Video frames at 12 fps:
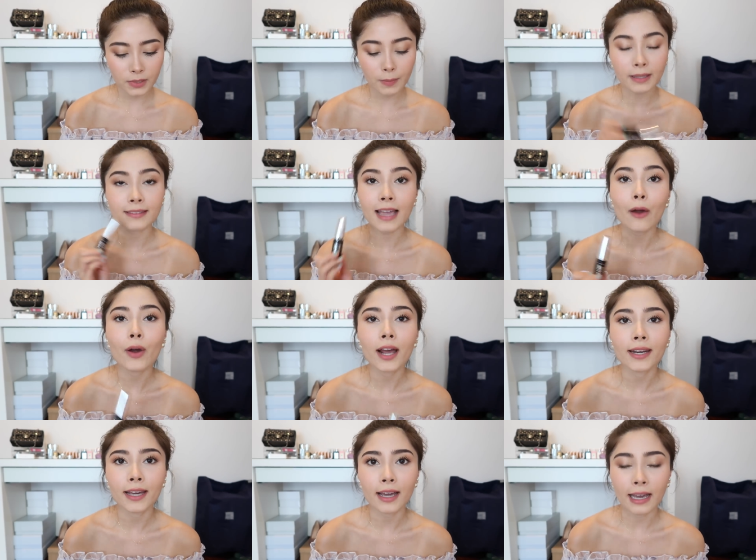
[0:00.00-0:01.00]
มาสคาร่า
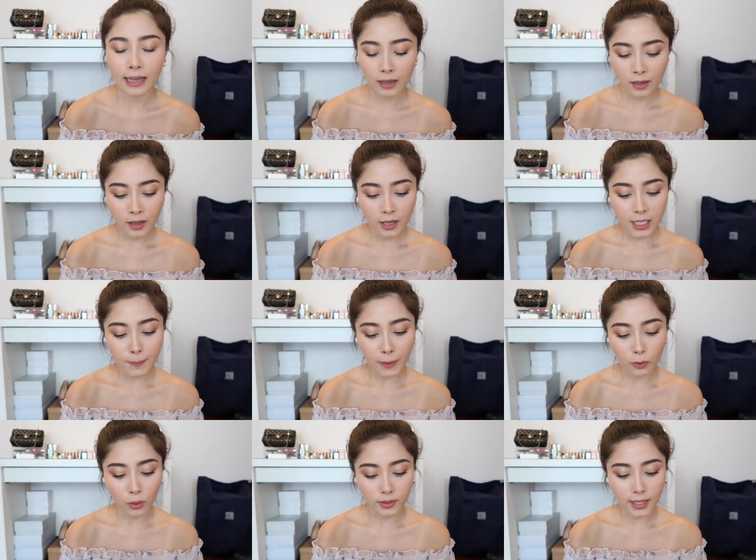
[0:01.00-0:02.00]
นะคะที่
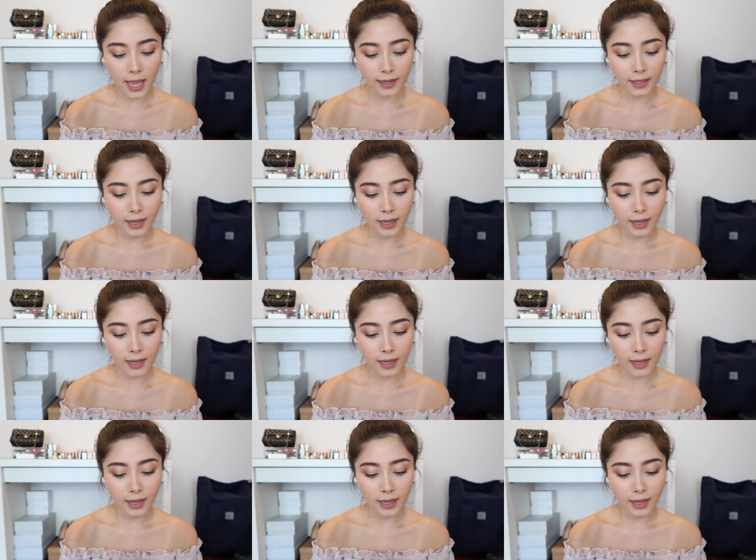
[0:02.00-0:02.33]
ปัดขนตา